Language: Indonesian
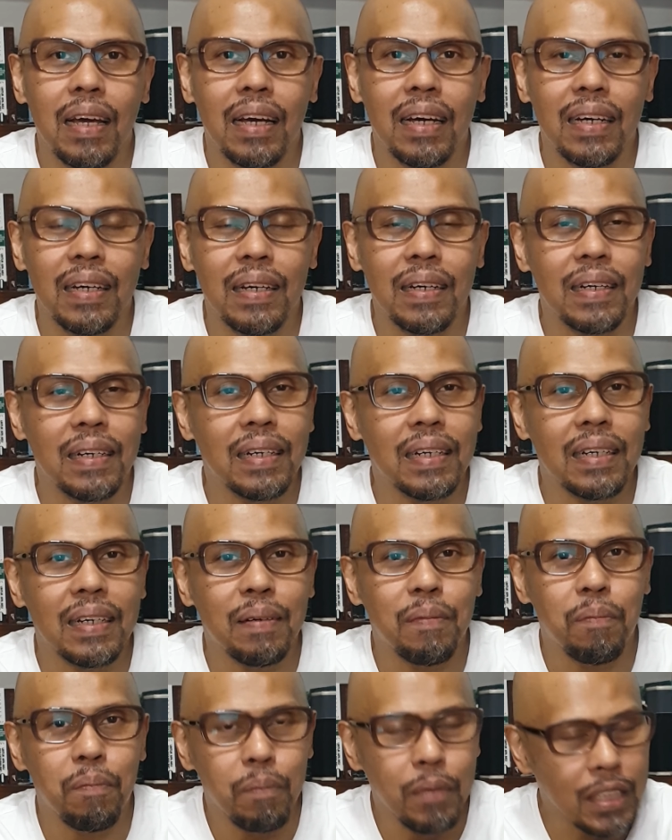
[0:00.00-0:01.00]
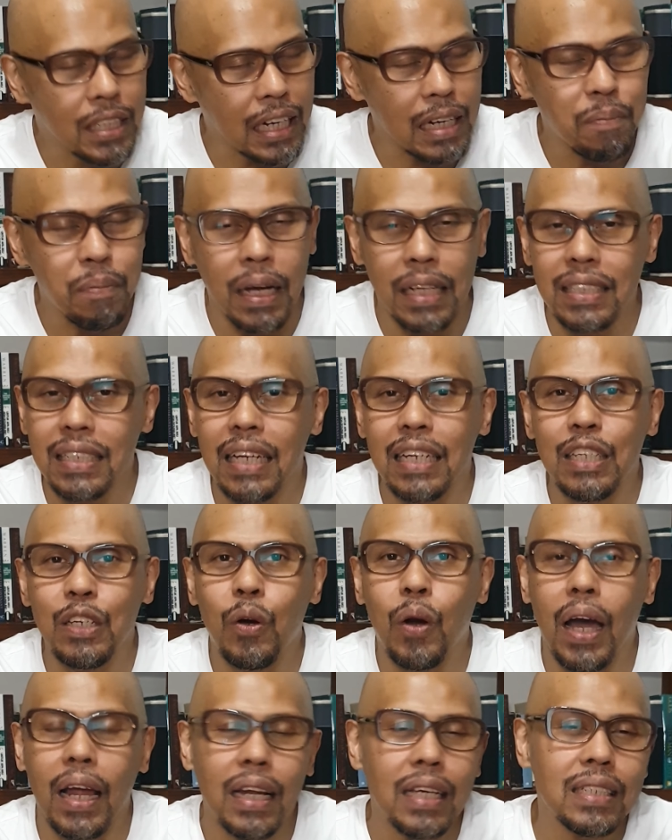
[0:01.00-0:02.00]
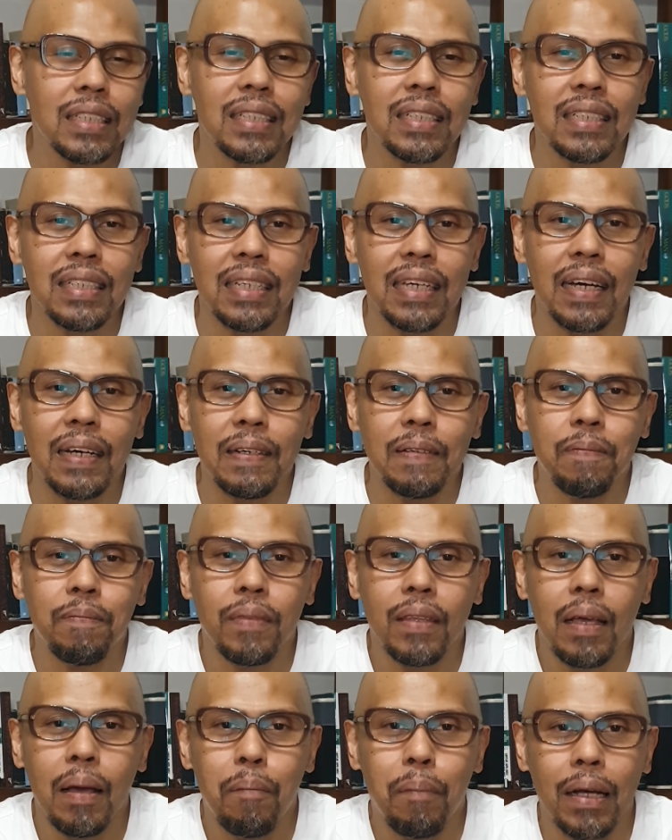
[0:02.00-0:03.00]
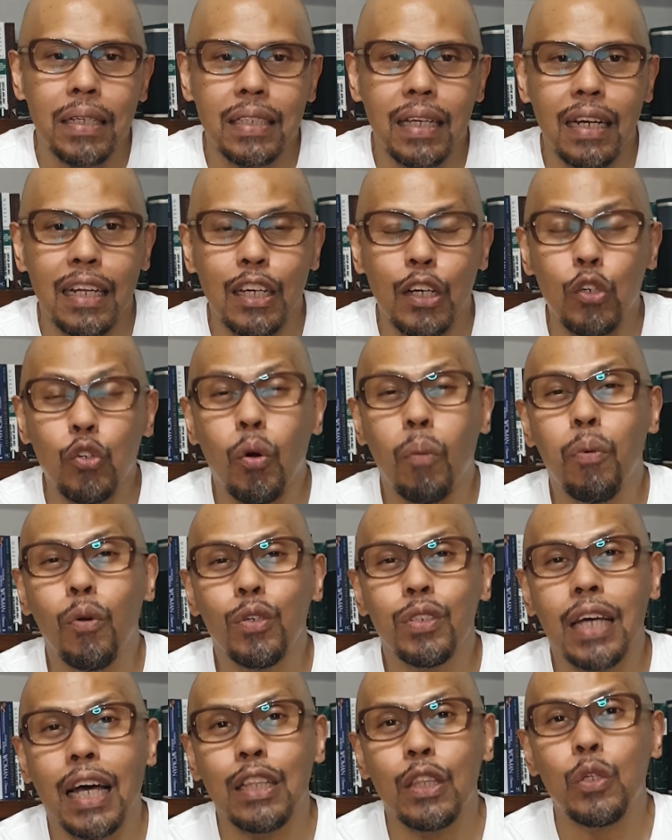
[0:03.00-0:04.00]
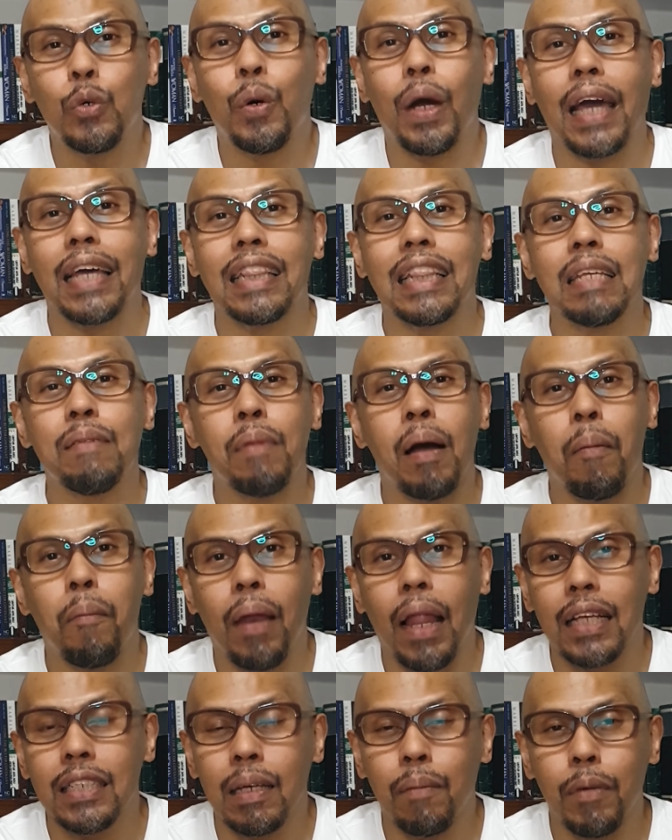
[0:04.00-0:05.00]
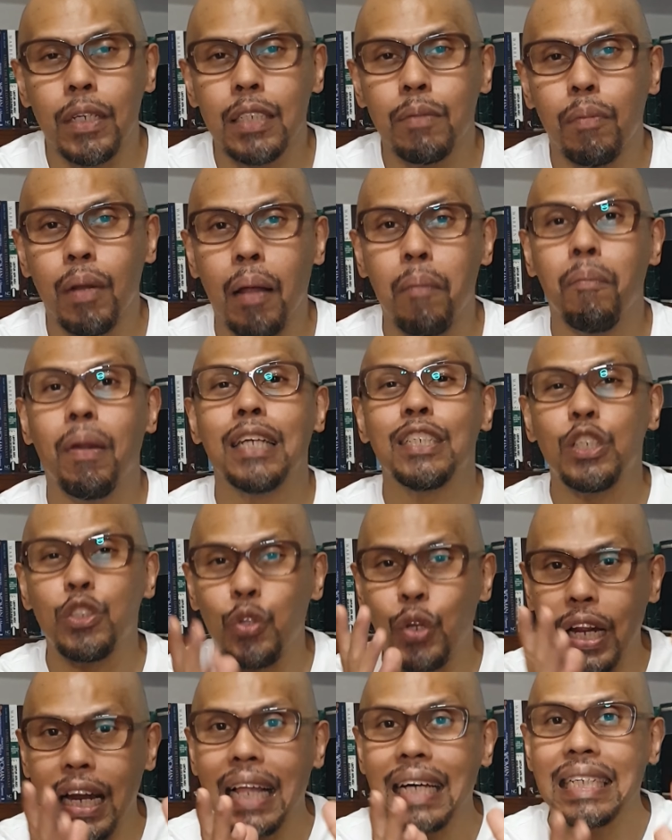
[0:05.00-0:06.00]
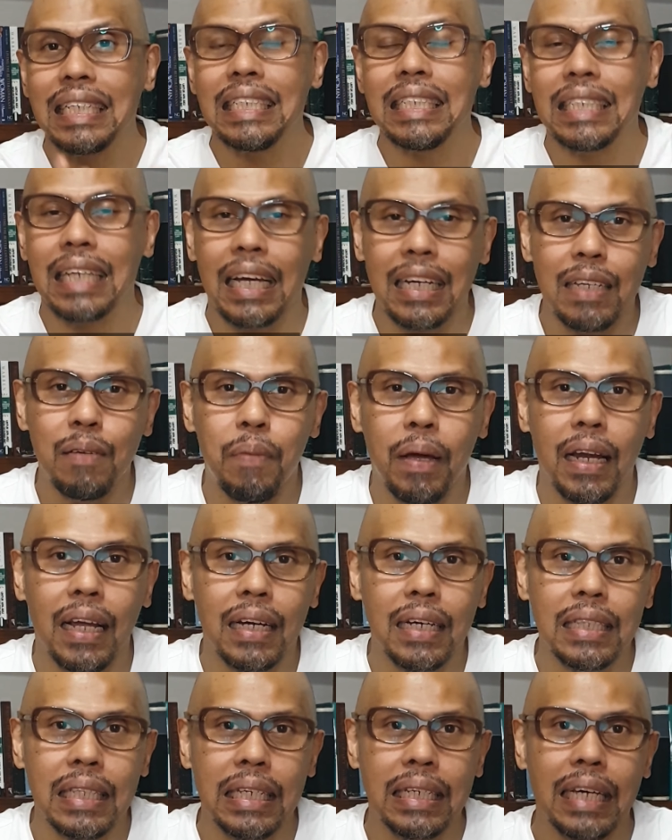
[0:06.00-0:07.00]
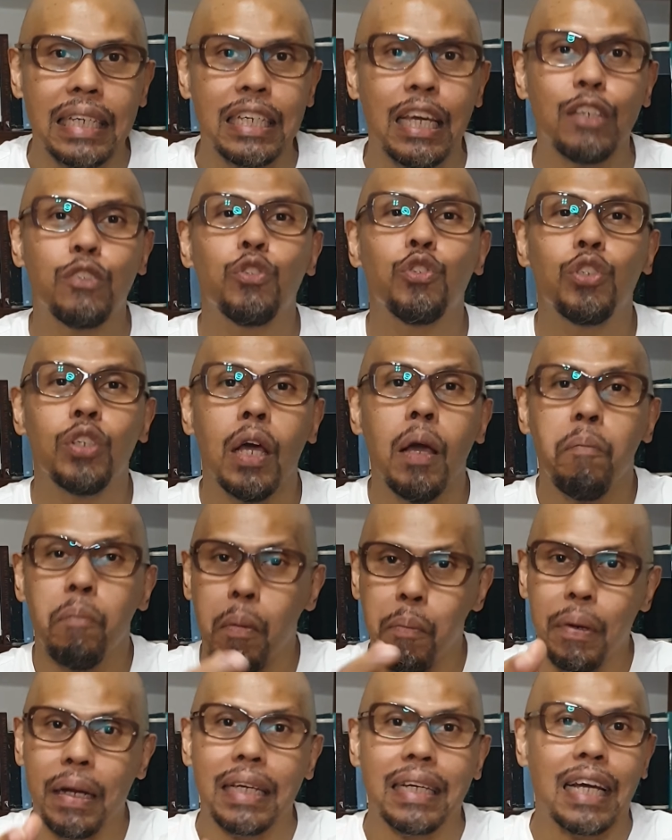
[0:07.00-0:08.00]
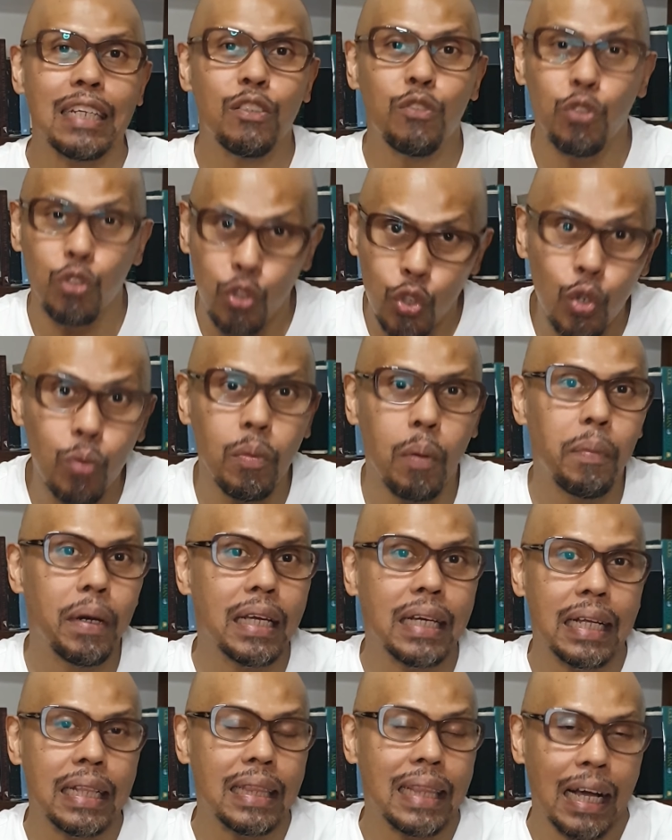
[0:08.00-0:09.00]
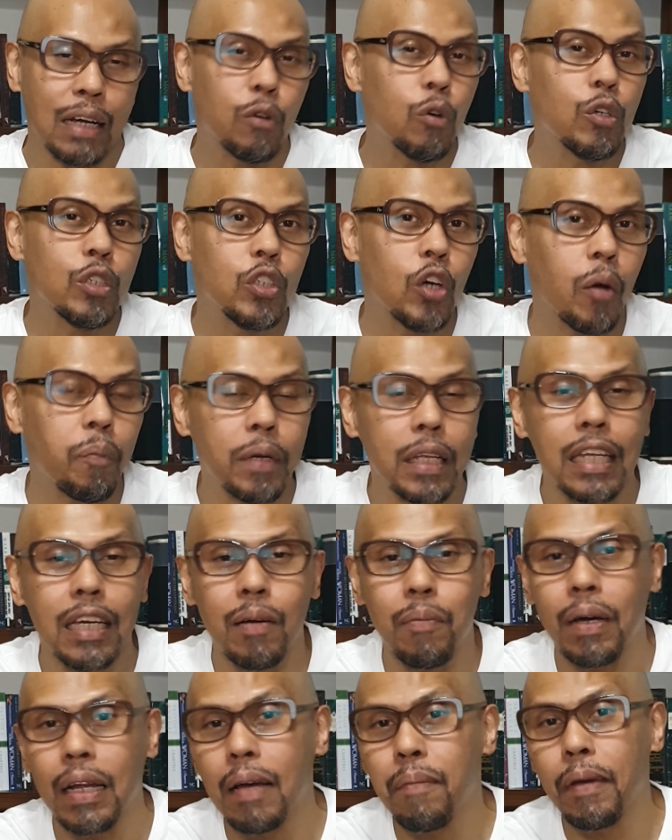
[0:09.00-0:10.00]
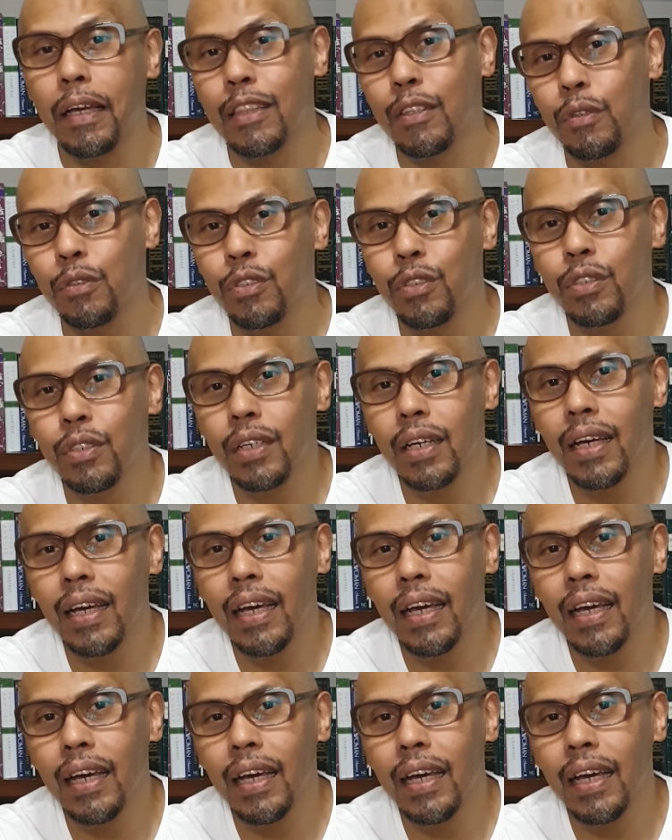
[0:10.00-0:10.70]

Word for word: Eh, bisa dibaca di Yohanes ya pasal yang ke-21 ayat 15 sampai 19 itu adalah kisah di mana ketika Yesus memberikan justru memberikan tanggung jawab ini kepada Petrus.